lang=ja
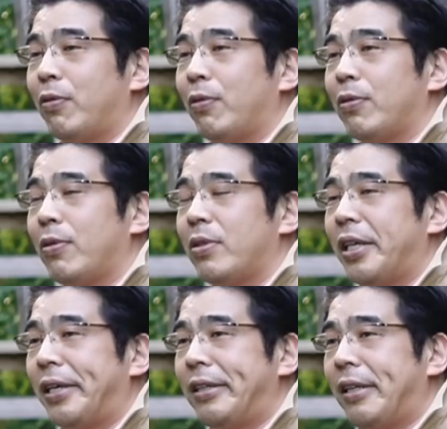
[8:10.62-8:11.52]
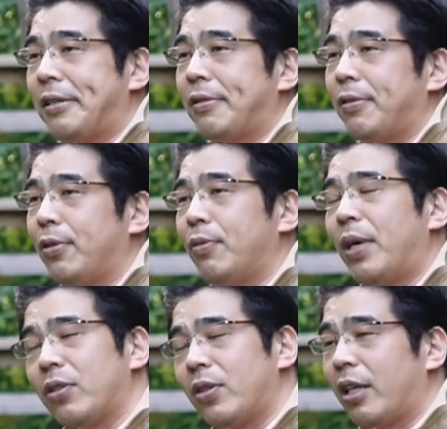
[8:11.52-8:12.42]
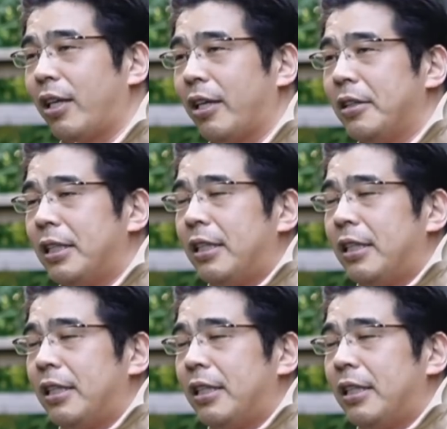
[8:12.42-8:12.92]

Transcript: 男の存在があったりすると、まあ、それだけで